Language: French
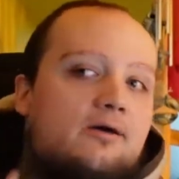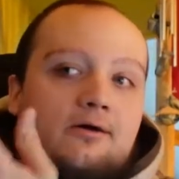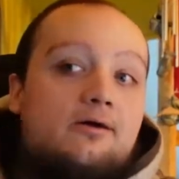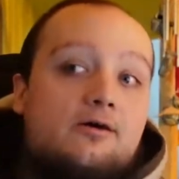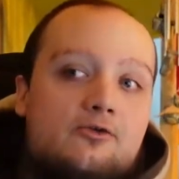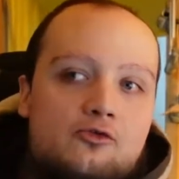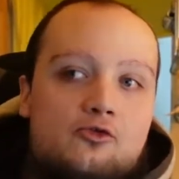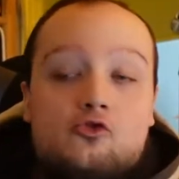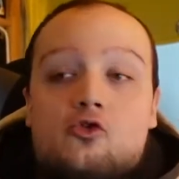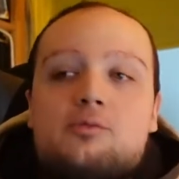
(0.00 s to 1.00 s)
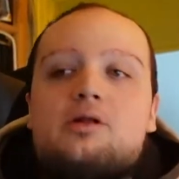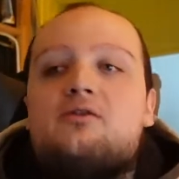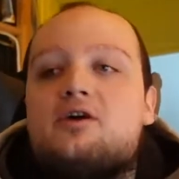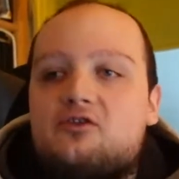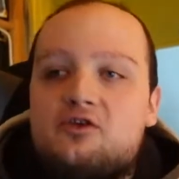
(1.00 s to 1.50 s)
euh, de
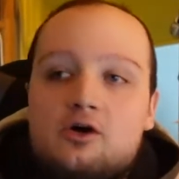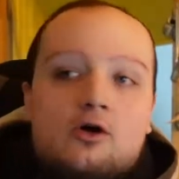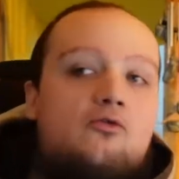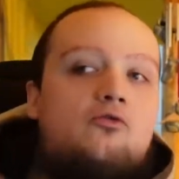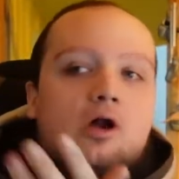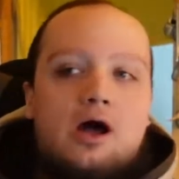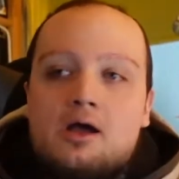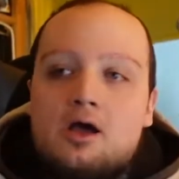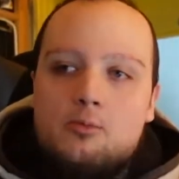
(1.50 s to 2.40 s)
2021, voilà.